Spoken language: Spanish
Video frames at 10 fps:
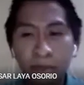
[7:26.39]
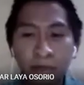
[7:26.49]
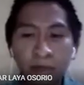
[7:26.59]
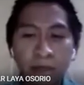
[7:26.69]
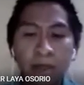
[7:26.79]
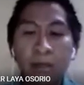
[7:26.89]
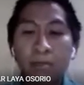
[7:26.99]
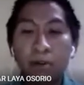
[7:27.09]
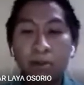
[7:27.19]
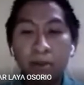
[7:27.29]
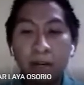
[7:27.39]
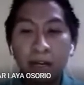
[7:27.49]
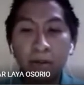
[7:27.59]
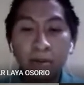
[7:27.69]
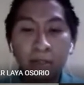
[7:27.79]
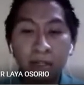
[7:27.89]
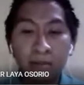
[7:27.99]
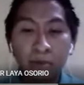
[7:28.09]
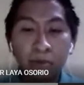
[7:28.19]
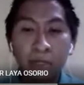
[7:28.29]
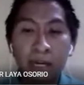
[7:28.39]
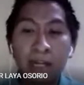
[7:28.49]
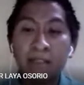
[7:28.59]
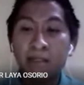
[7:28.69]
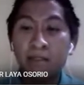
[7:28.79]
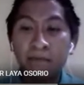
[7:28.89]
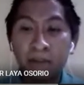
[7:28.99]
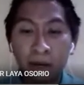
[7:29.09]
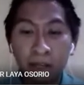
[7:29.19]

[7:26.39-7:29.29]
Por otro lado, tenemos a Leticia Fernández en el